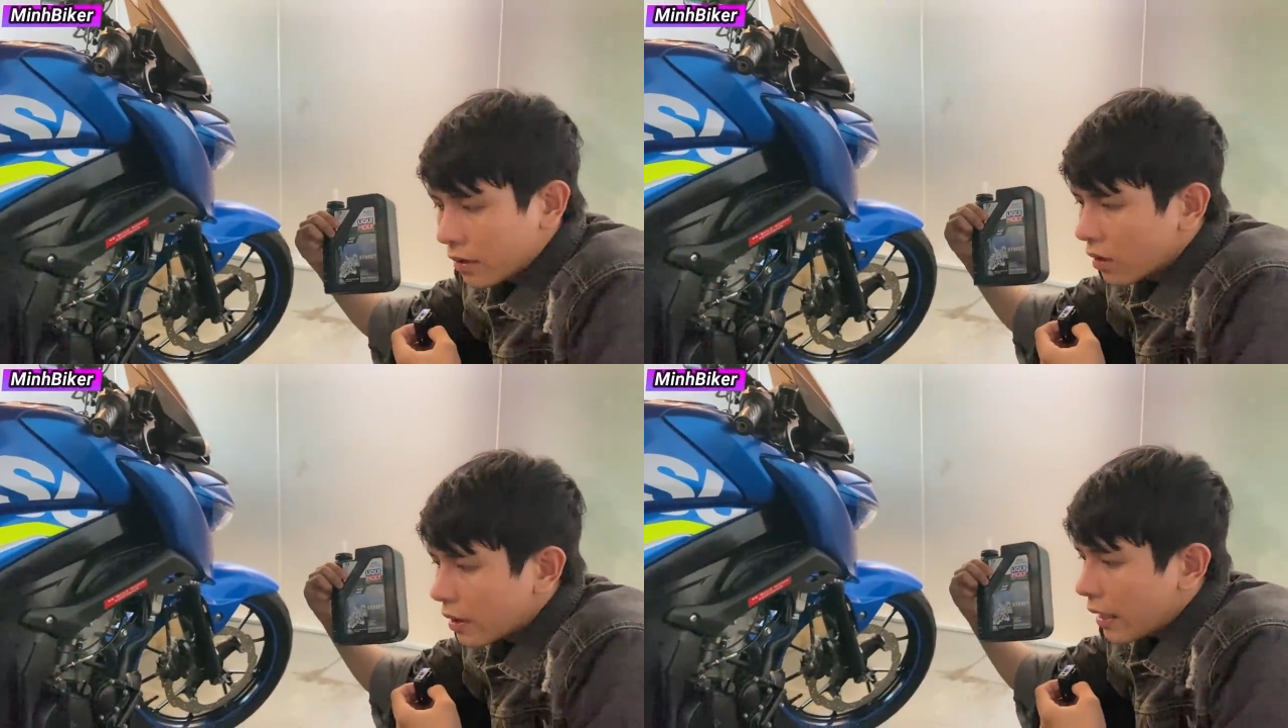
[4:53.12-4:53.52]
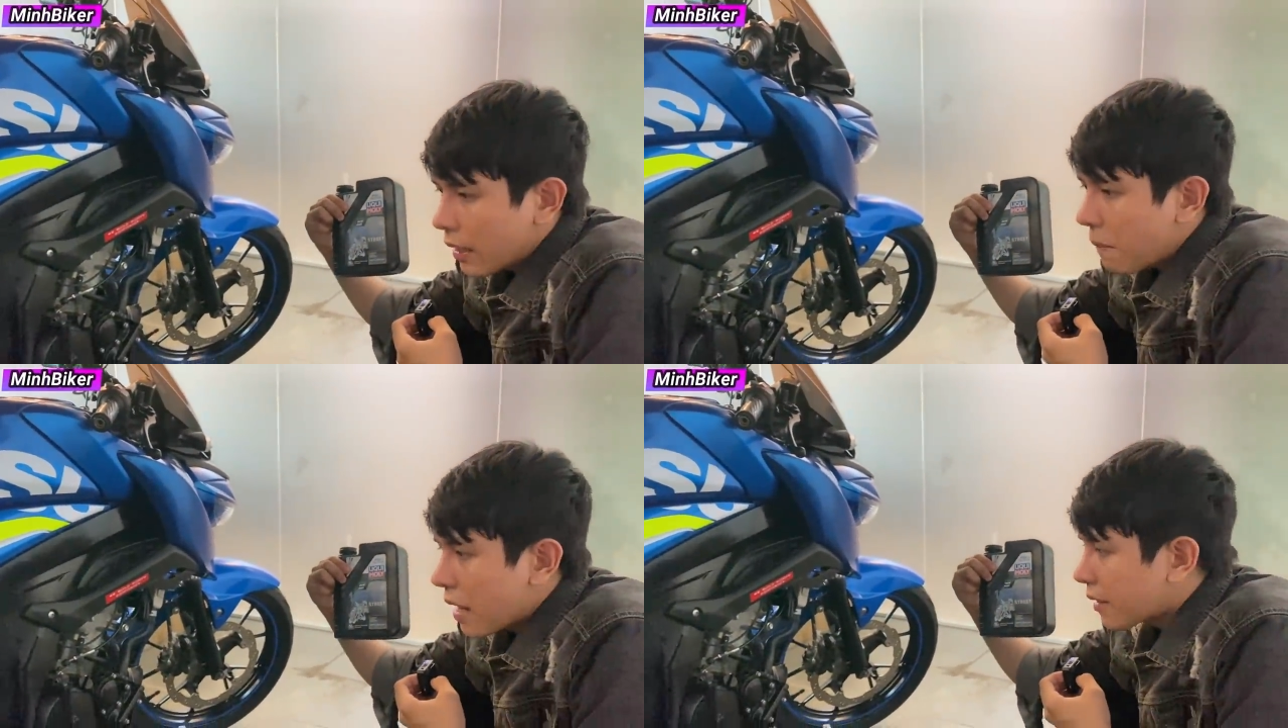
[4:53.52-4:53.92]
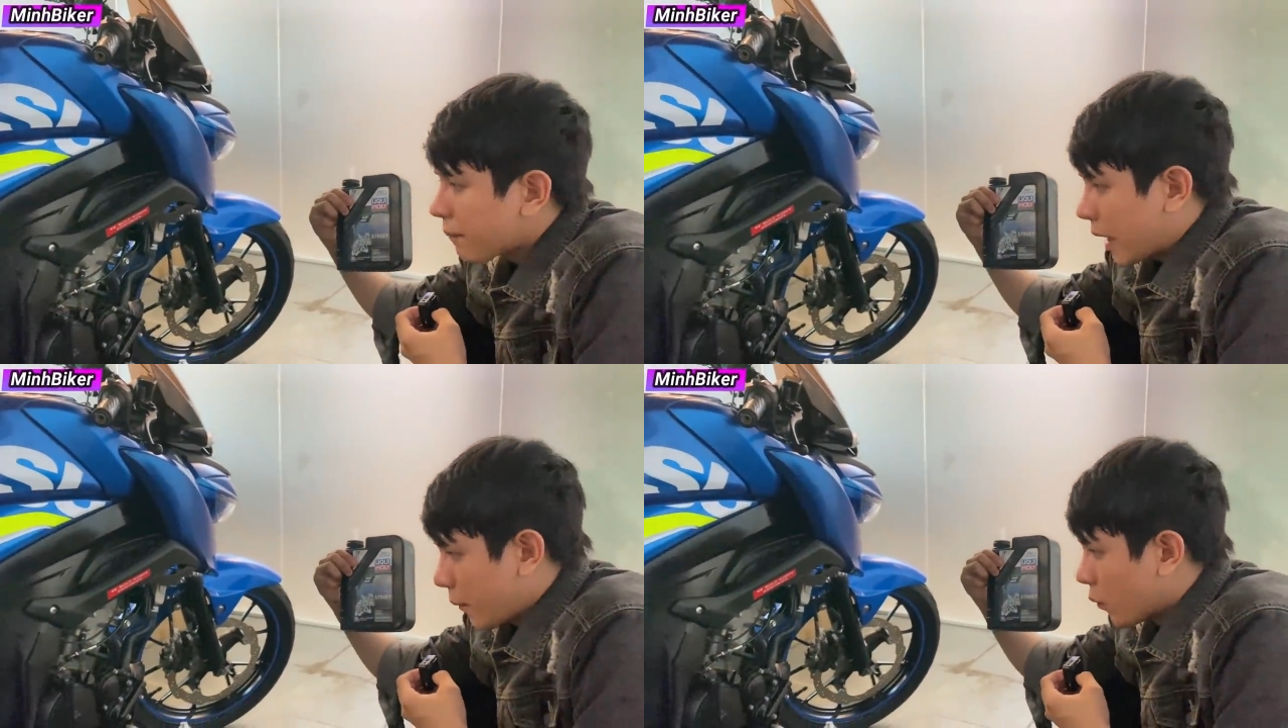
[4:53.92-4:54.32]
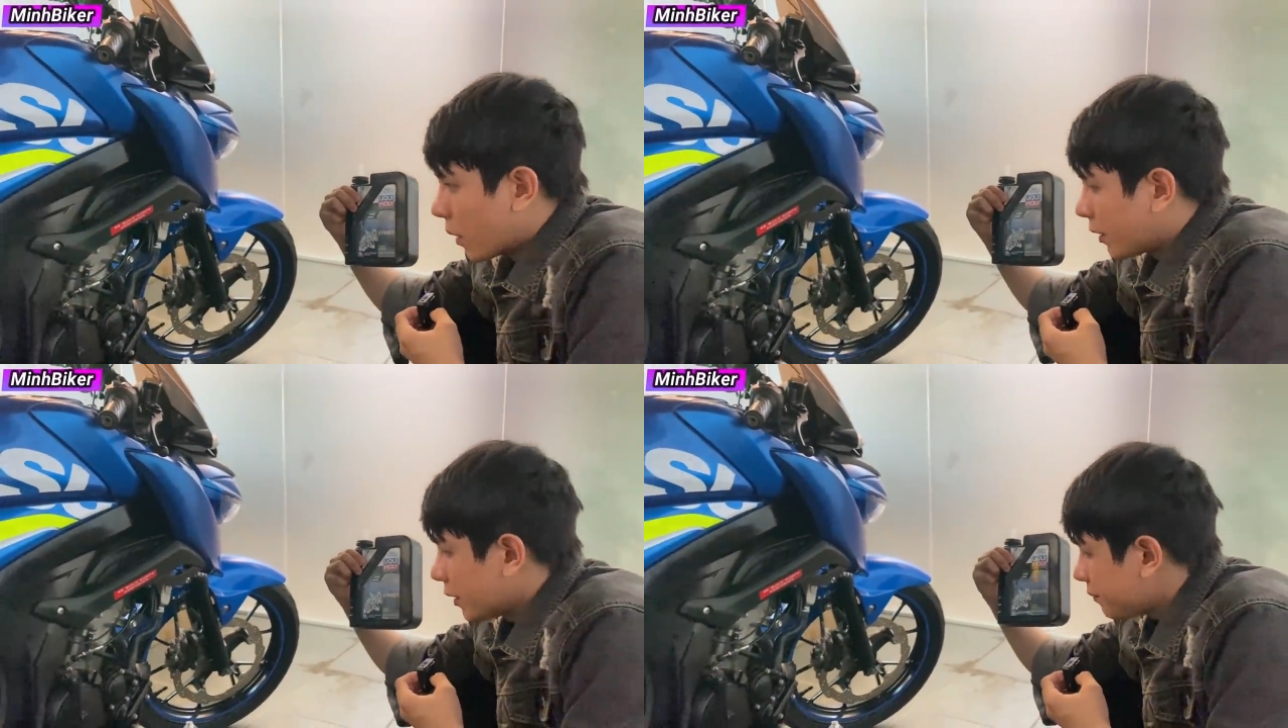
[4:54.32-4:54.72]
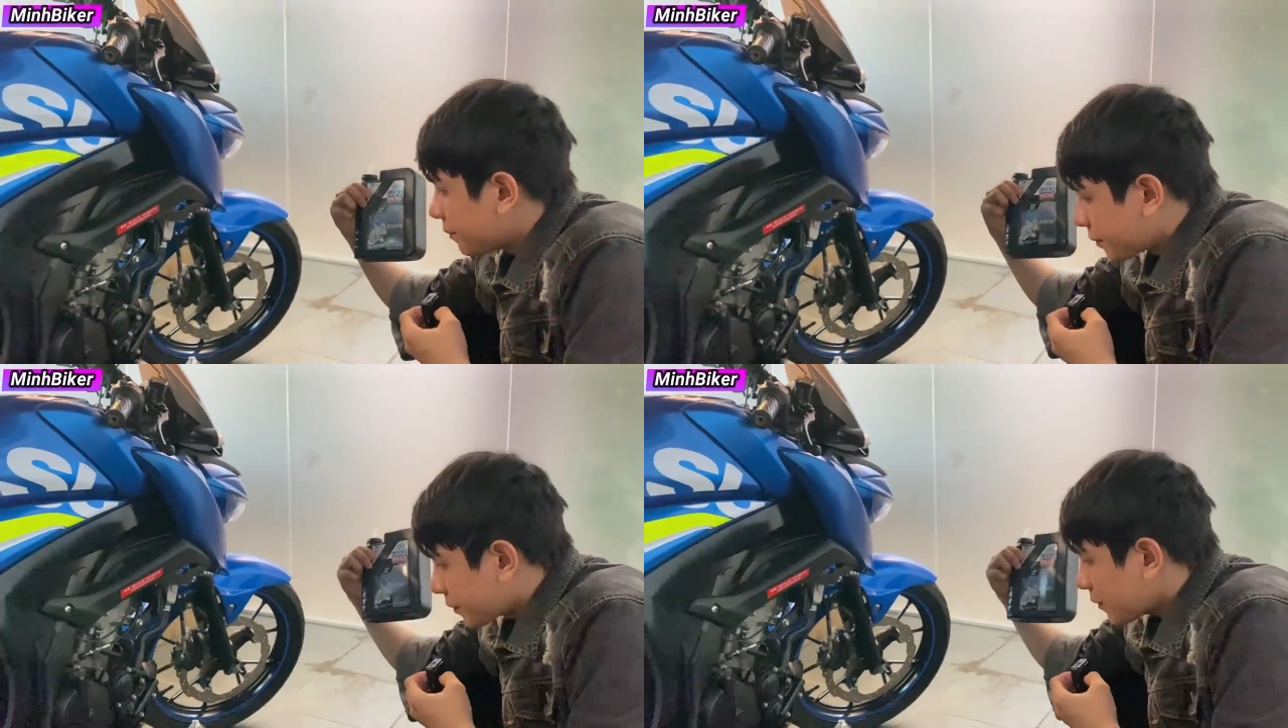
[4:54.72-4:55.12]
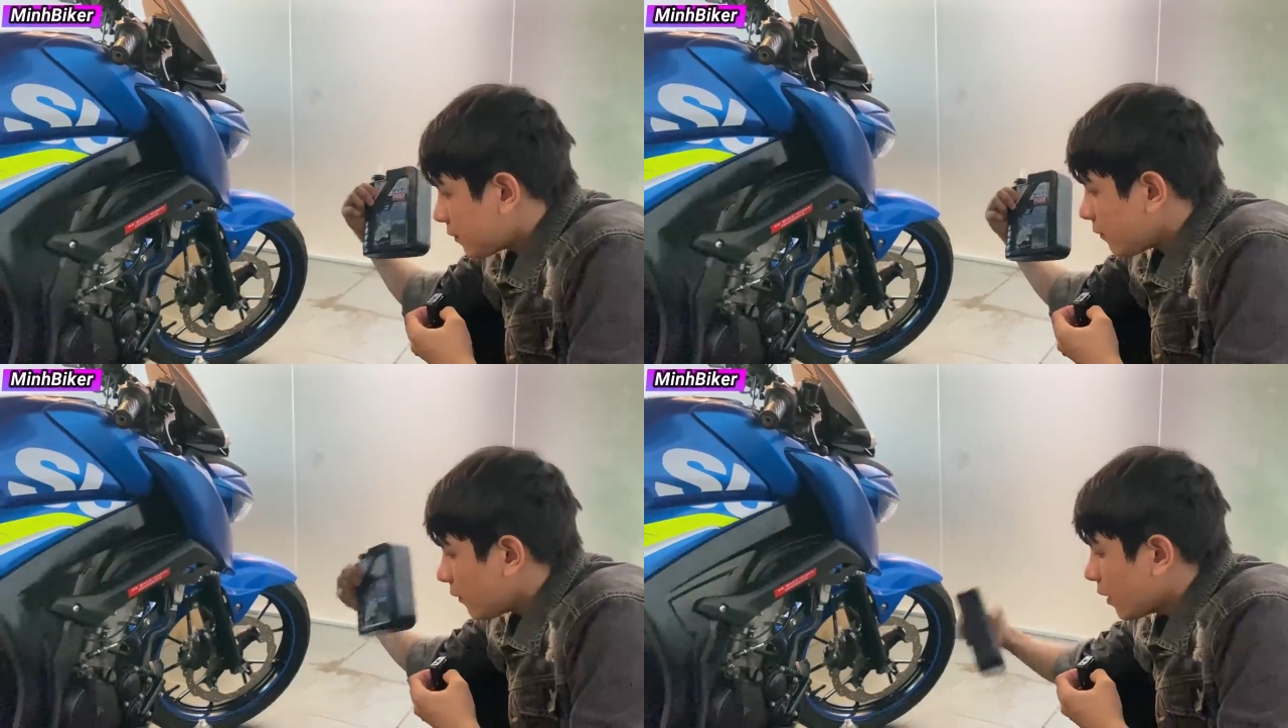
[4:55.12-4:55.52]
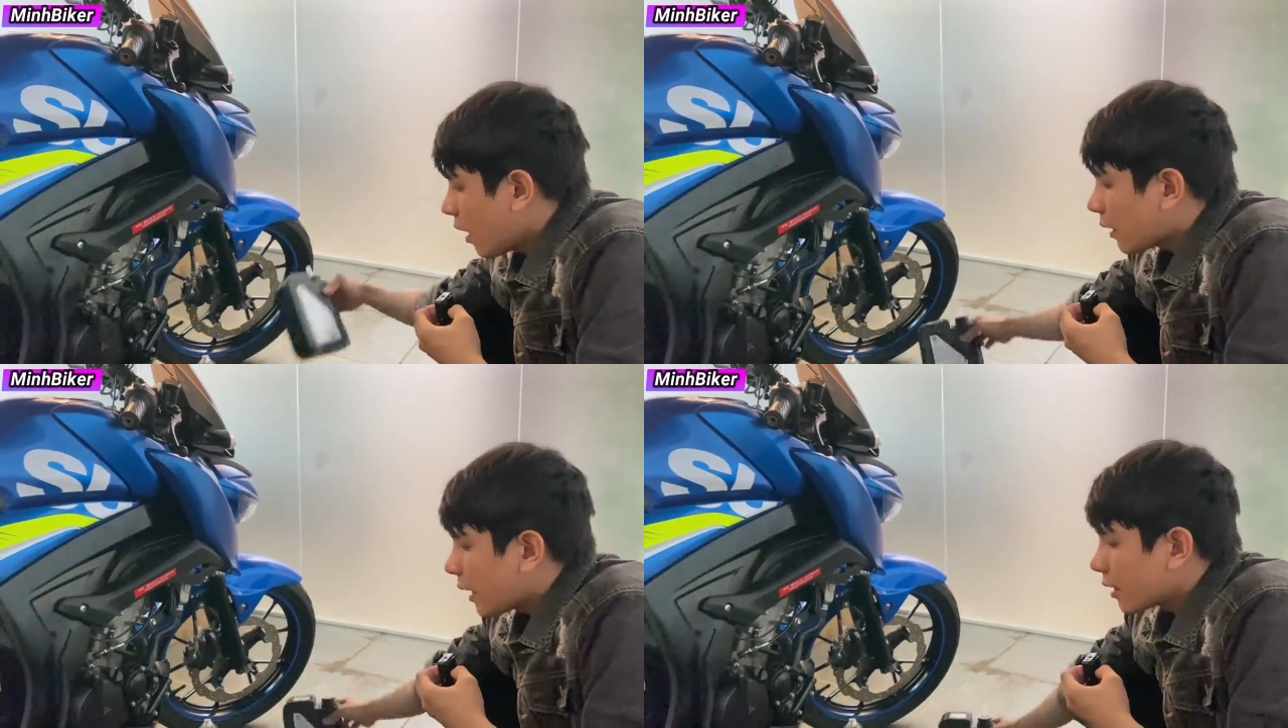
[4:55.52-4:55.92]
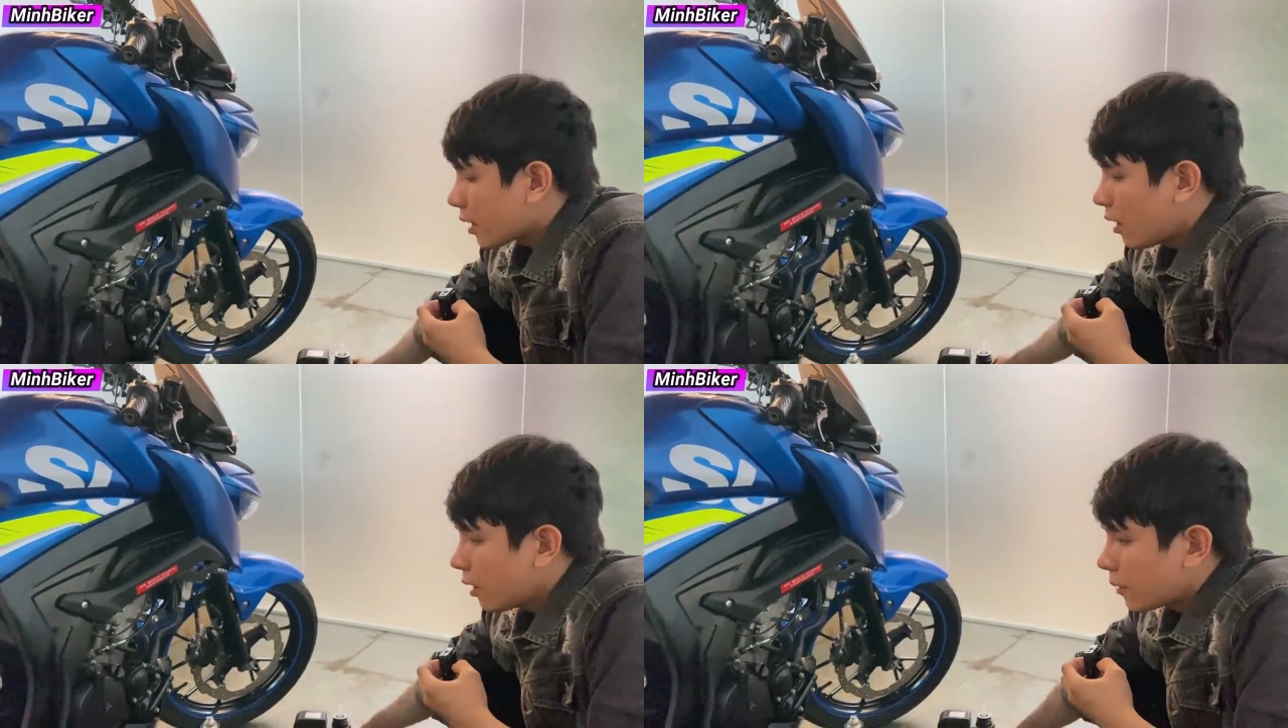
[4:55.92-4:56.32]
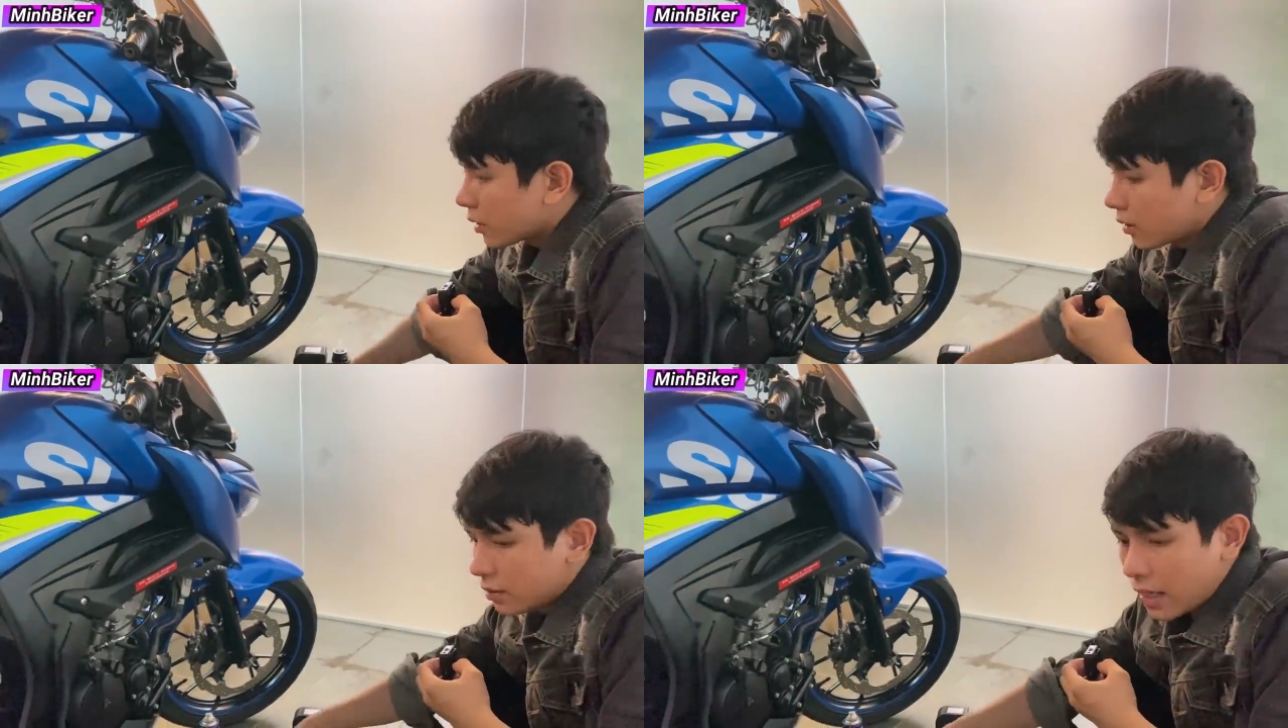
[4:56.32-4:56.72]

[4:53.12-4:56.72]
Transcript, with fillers: nhớt này là ba trăm ngàn một bình đó. Đó, thay cho nó hết mọi thứ.